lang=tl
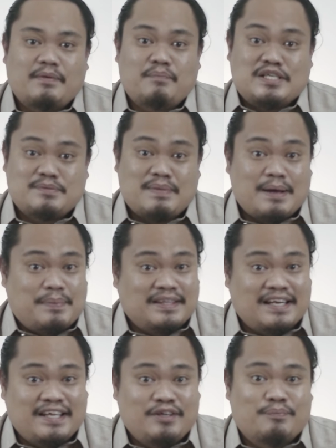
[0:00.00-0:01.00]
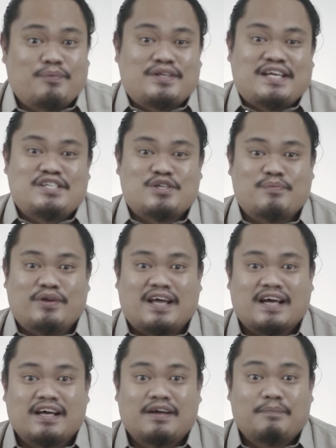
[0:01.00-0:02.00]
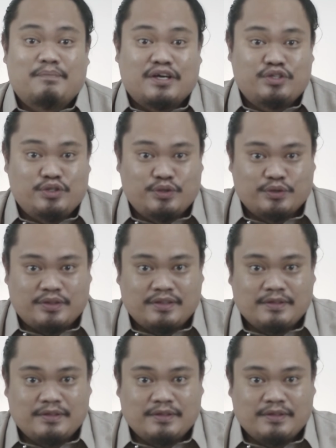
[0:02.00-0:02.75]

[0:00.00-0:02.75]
mas mapadali yung proseso mo ng pag-shoot.